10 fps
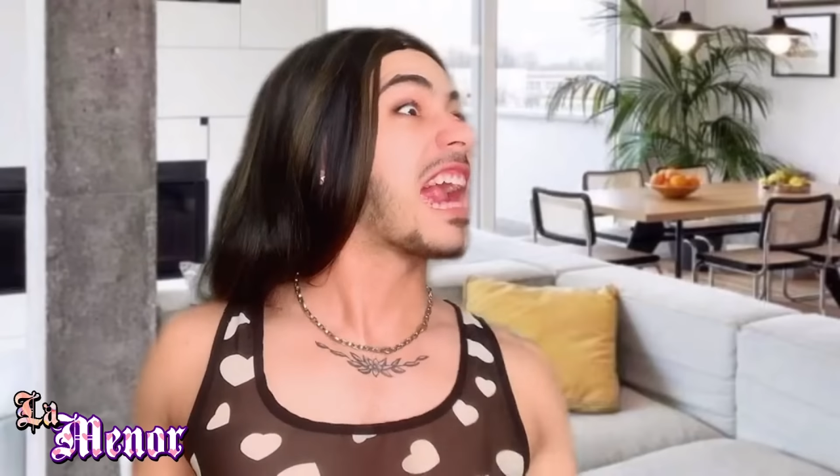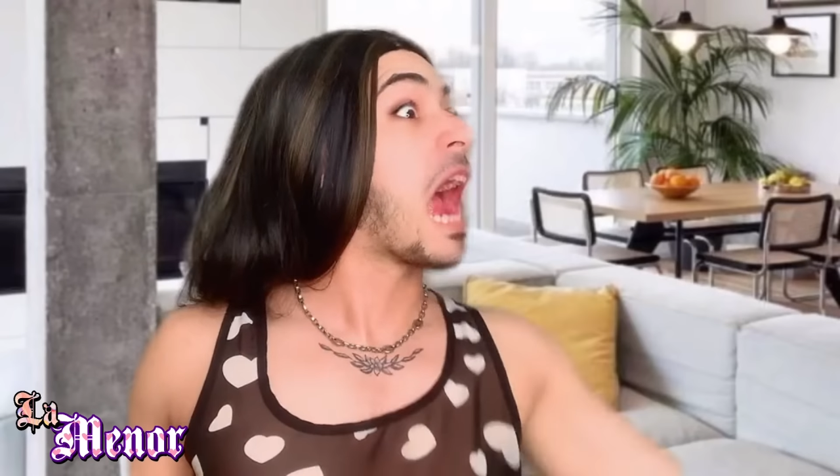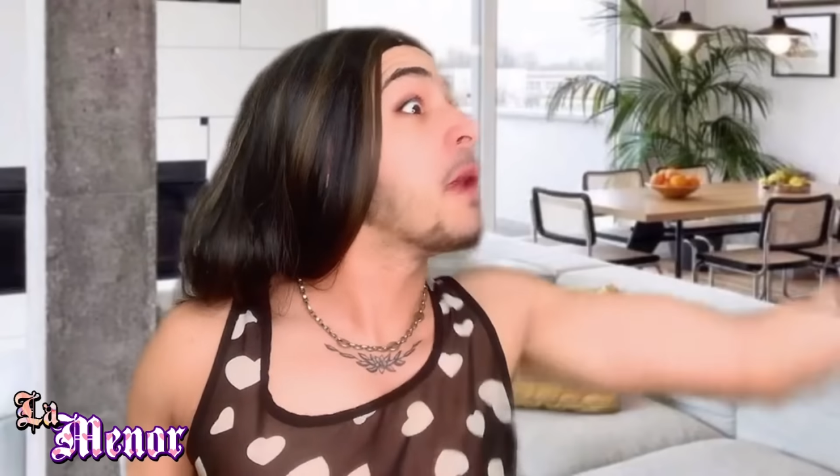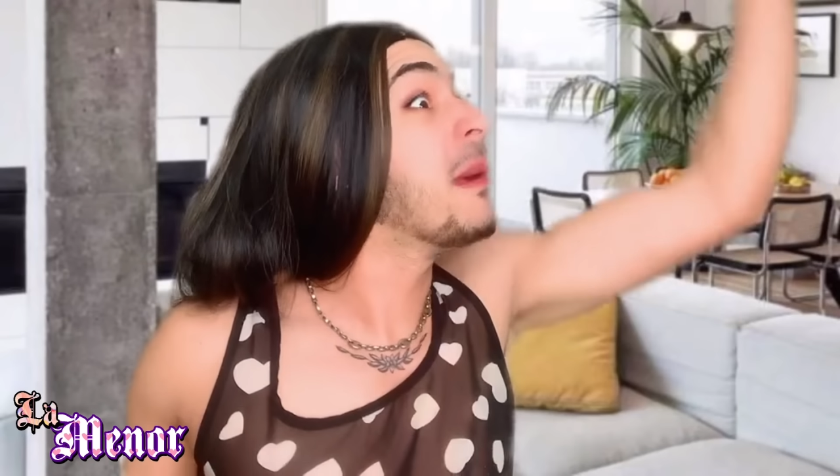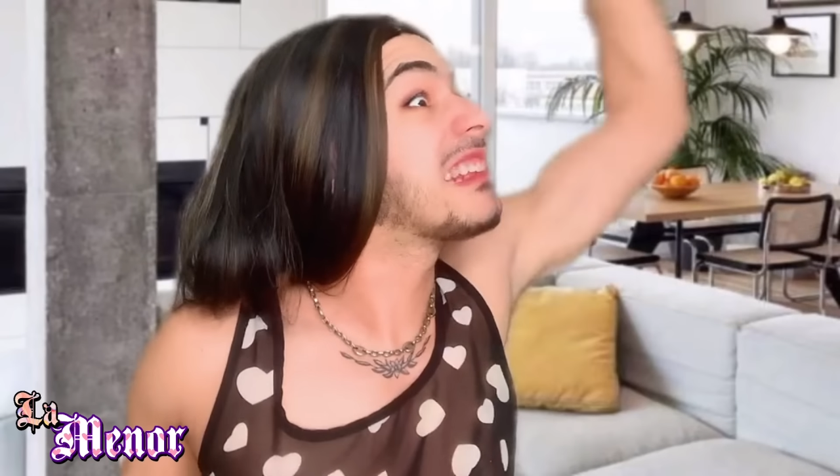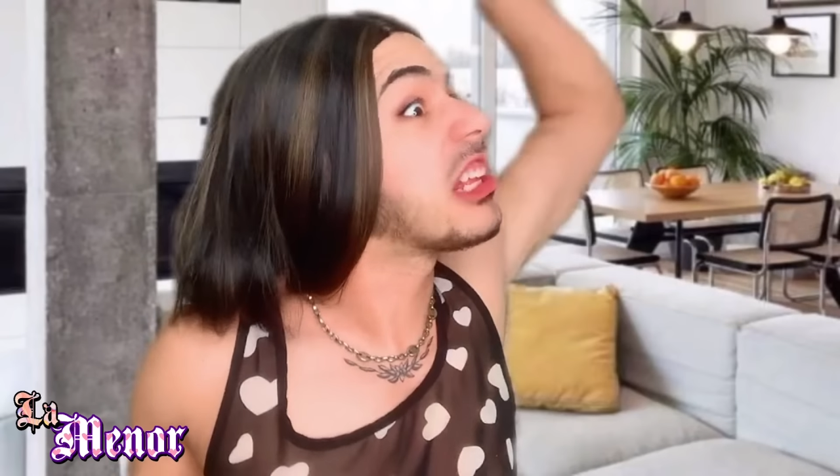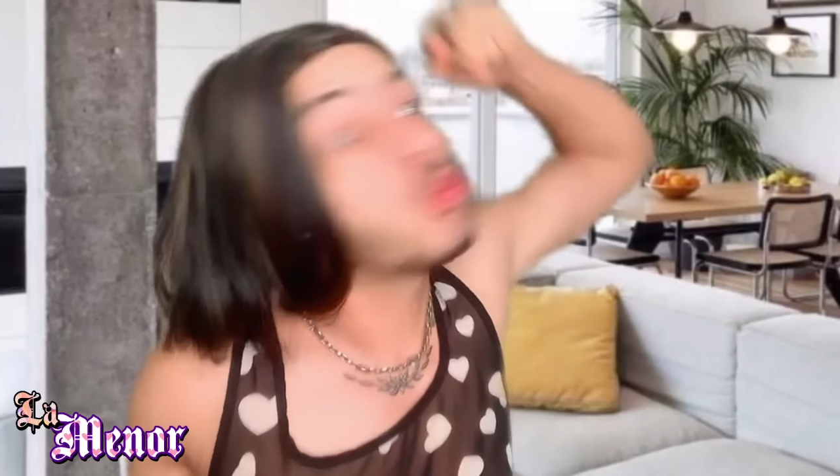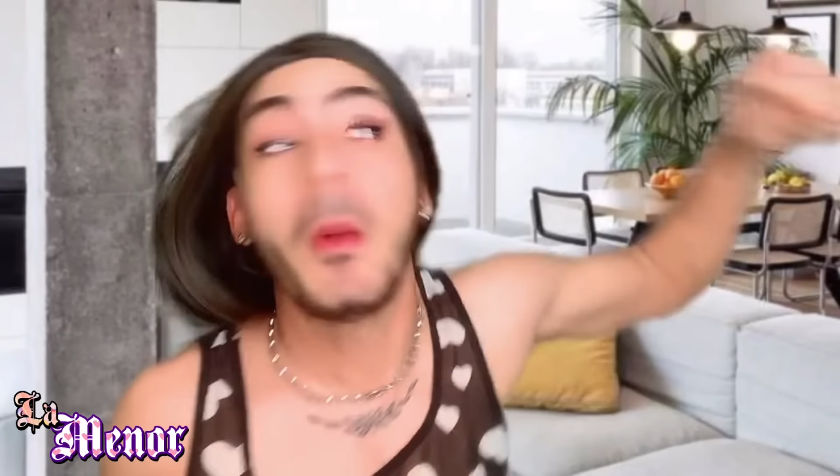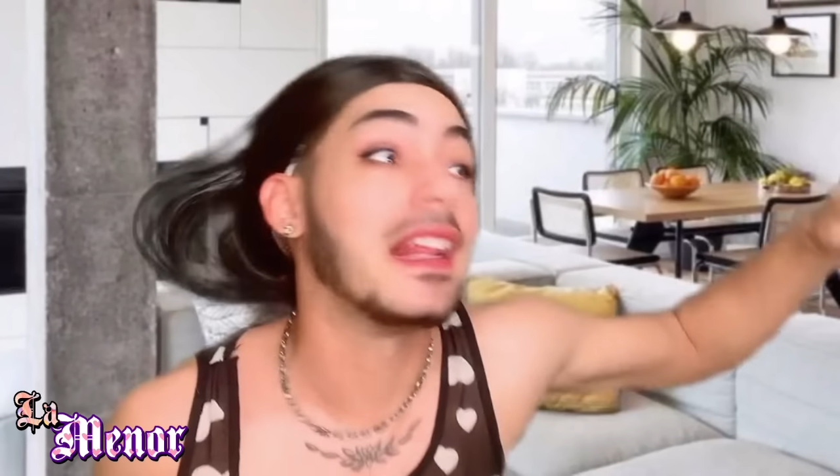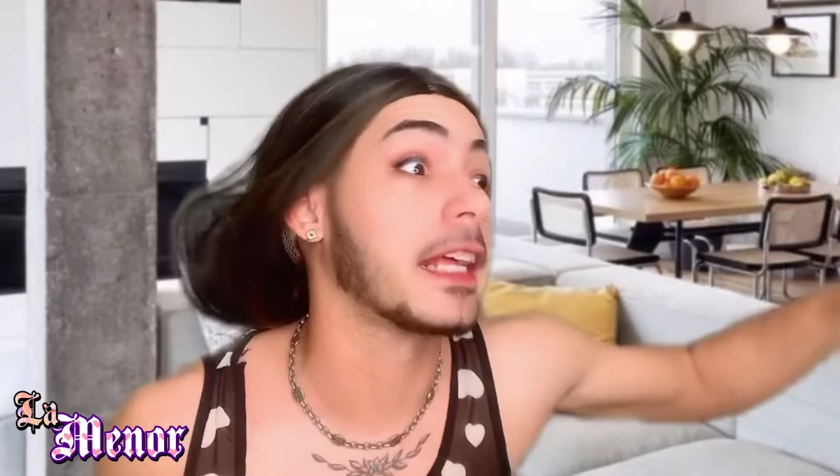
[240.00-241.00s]
Cálmese
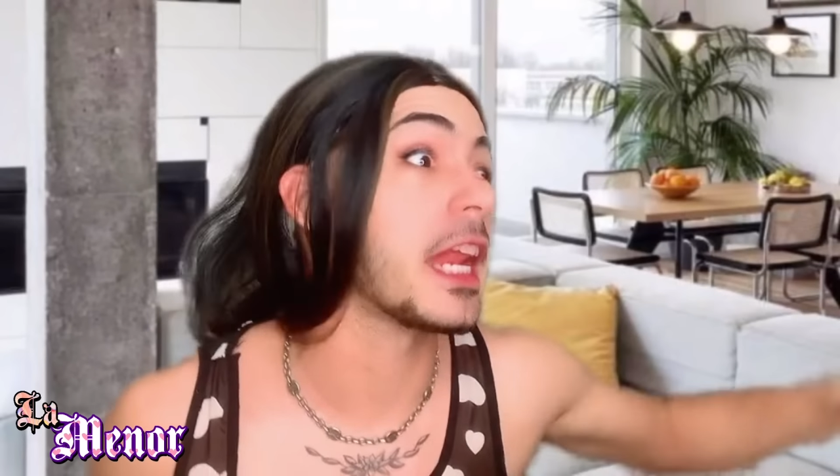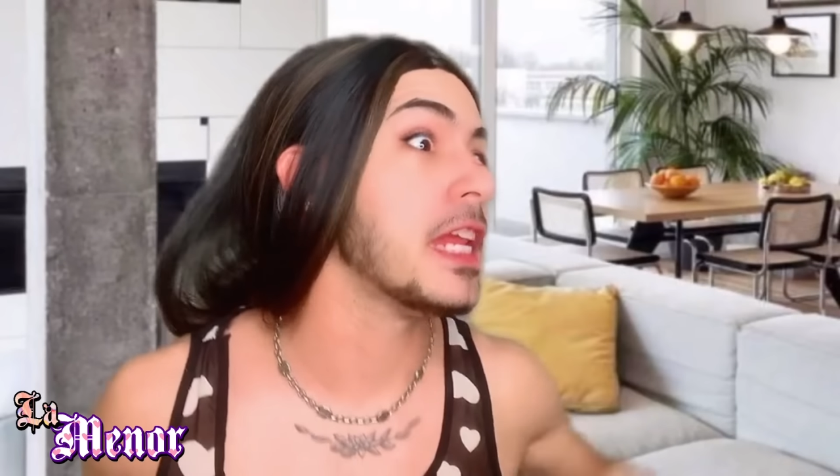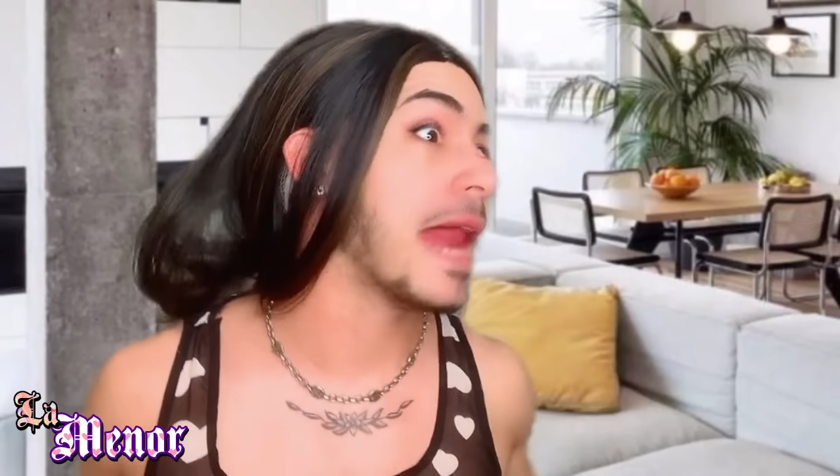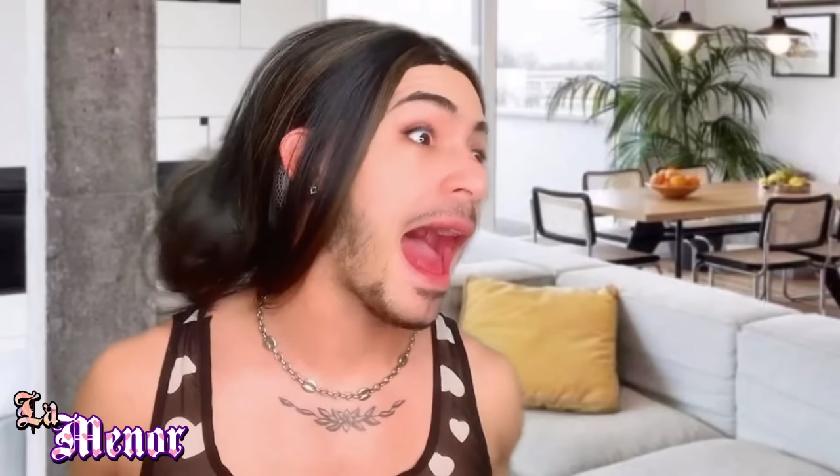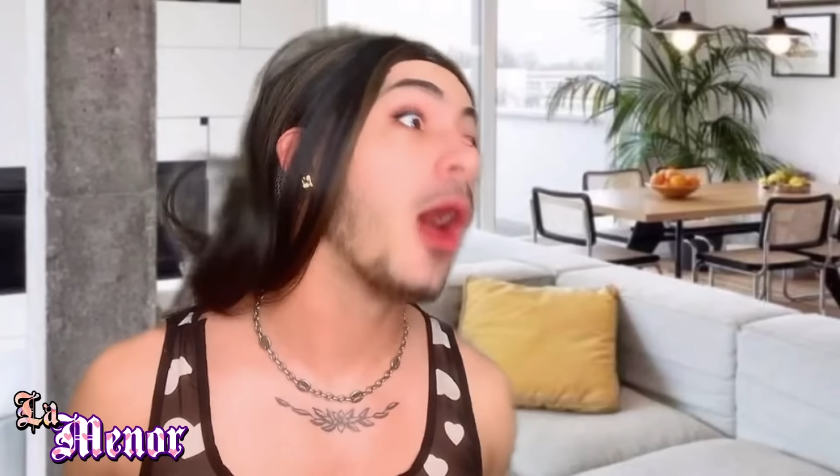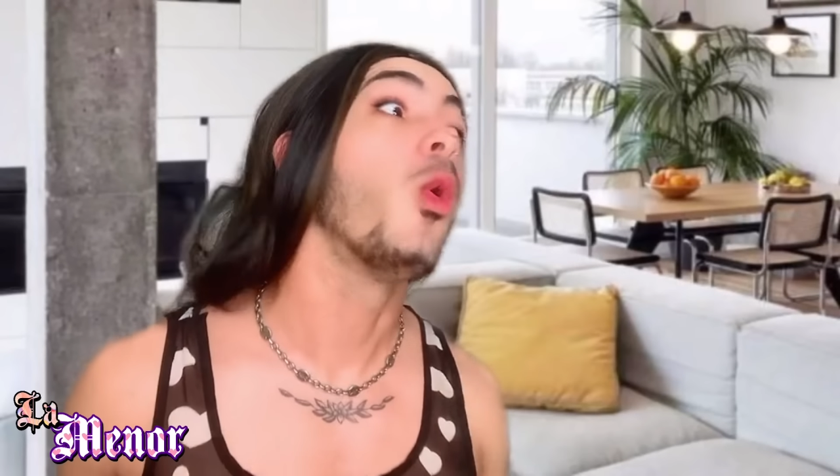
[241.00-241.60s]
su mandarina!